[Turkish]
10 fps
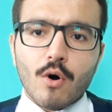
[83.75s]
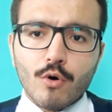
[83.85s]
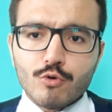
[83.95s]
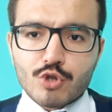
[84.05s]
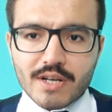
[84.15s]

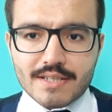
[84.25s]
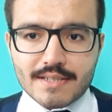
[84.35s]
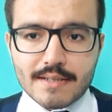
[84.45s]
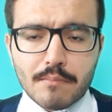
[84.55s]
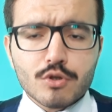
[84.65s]
13
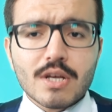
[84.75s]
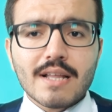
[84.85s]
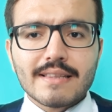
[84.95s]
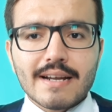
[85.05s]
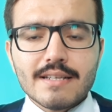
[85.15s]
arasında bu
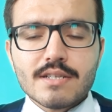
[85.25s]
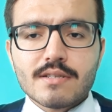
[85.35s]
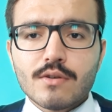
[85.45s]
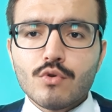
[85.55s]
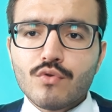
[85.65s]
saatler
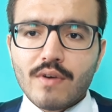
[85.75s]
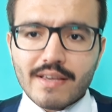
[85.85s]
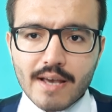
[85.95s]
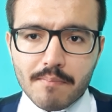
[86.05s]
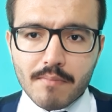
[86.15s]
dışında lütfen
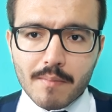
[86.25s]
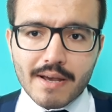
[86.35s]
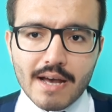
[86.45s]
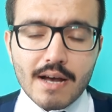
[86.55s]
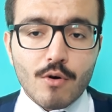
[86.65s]

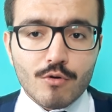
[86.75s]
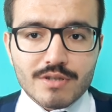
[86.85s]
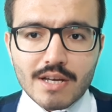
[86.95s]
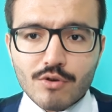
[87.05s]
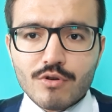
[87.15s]
yapmamaya
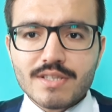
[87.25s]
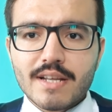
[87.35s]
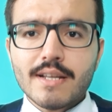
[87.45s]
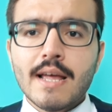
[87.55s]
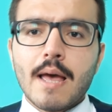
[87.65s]
özen
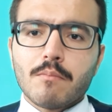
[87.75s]
gösterin.